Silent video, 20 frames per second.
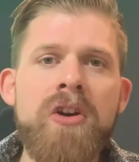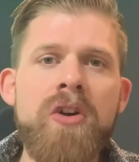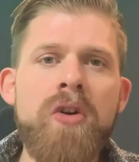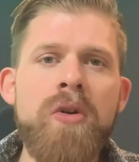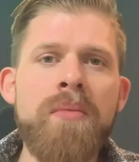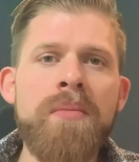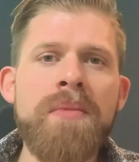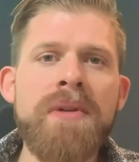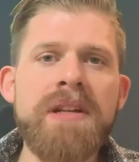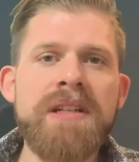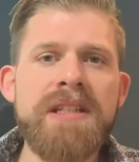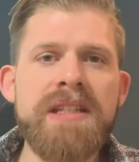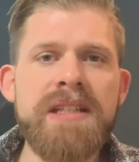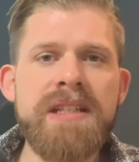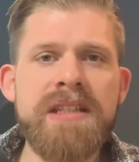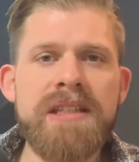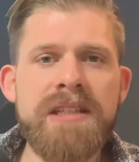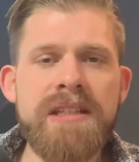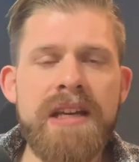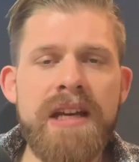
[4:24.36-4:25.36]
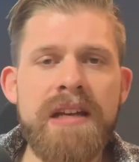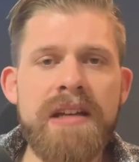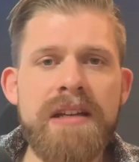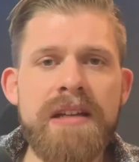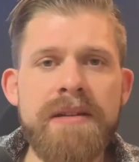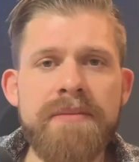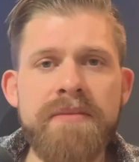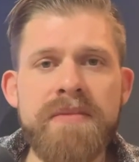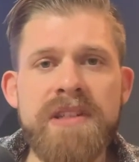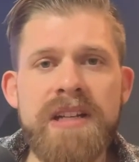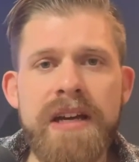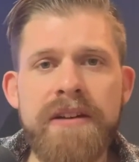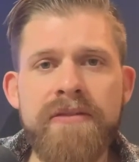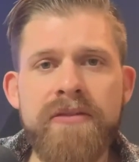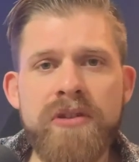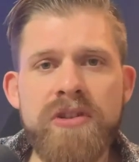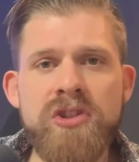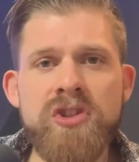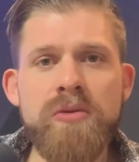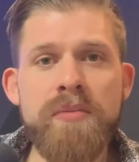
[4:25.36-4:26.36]
um dich ähm,
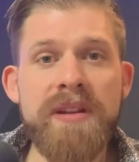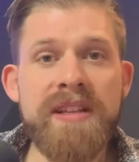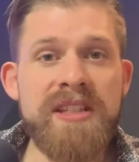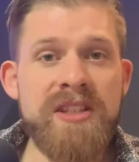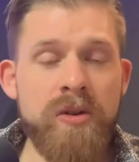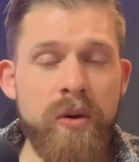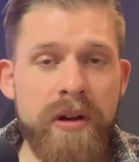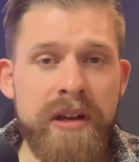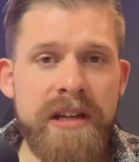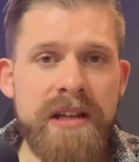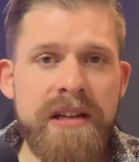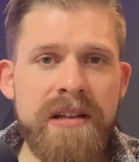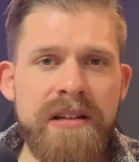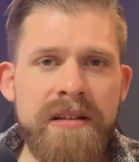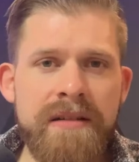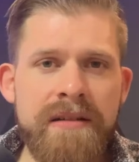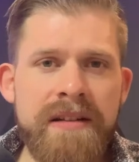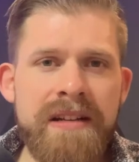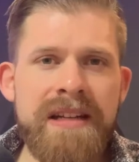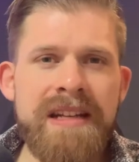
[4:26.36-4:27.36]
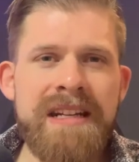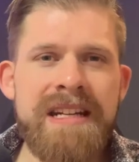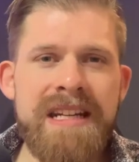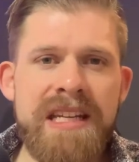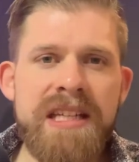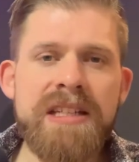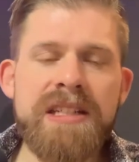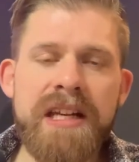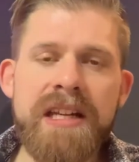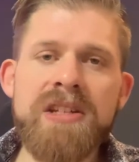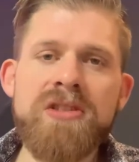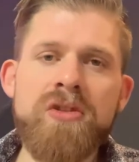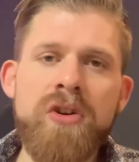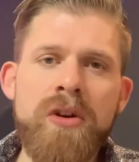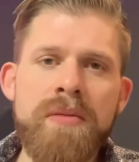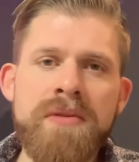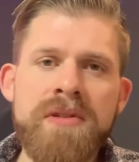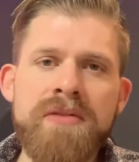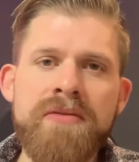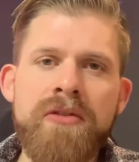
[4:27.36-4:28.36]
davon zu überzeugen, nicht deinen
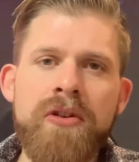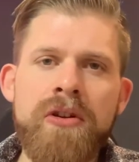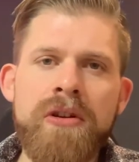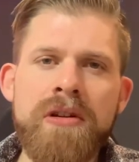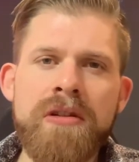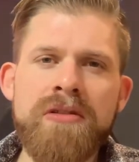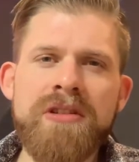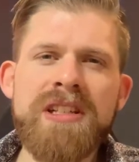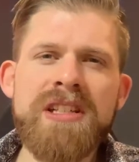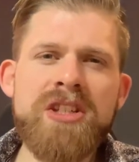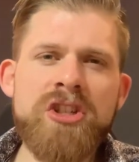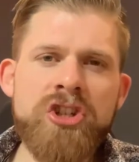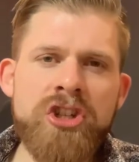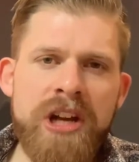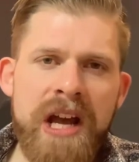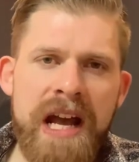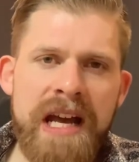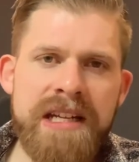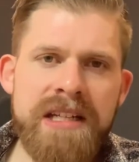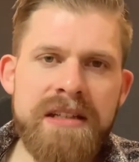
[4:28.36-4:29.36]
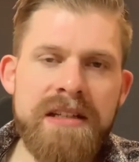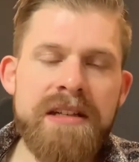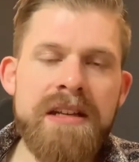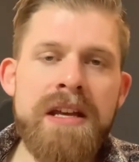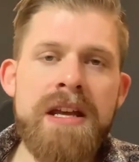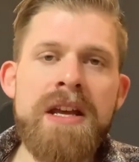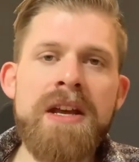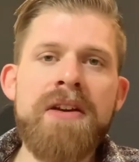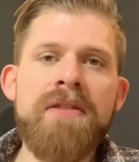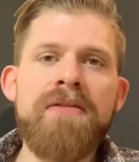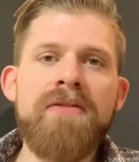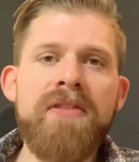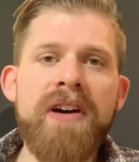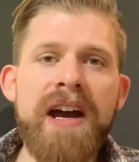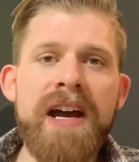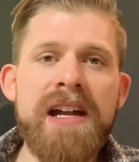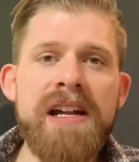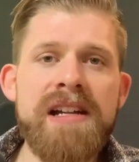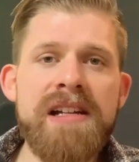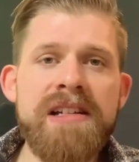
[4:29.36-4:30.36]
Träumen zu folgen. Und das ist schade,
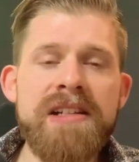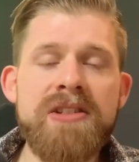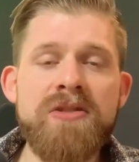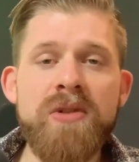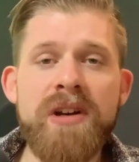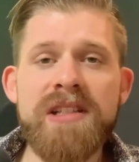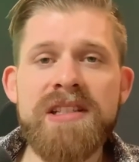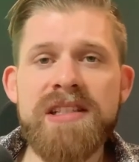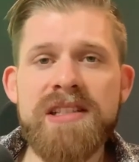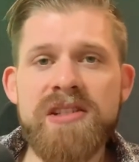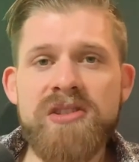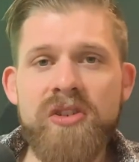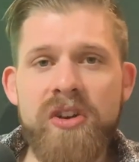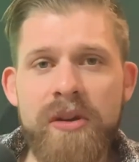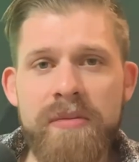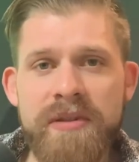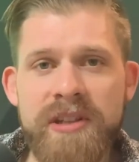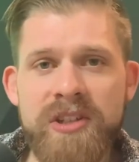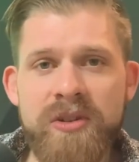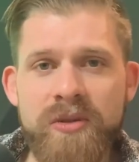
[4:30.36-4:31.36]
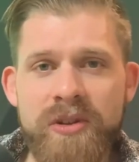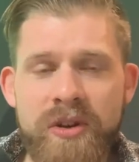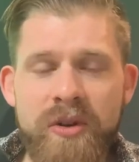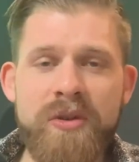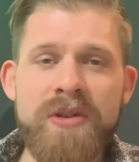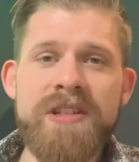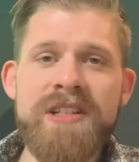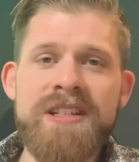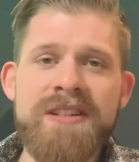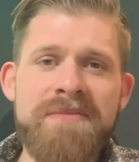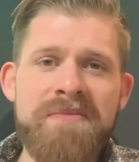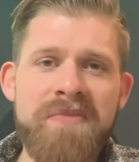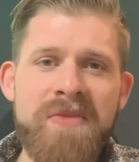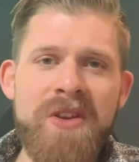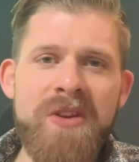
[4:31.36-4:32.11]
weil du hast diese Träume nicht ohne Grund.